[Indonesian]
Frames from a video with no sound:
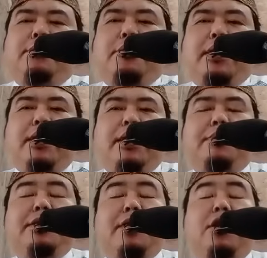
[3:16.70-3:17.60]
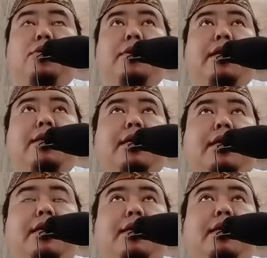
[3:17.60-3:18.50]
maka Nabi selalu
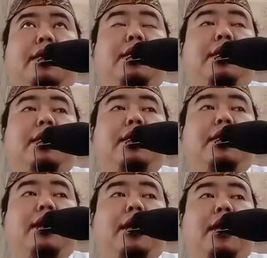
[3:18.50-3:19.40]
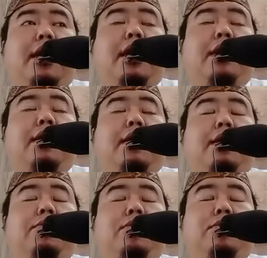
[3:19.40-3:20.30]
mengatakan ini
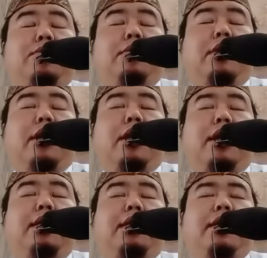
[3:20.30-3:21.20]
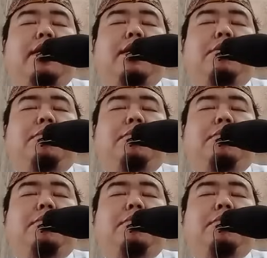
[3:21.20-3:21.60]
a'lamu aina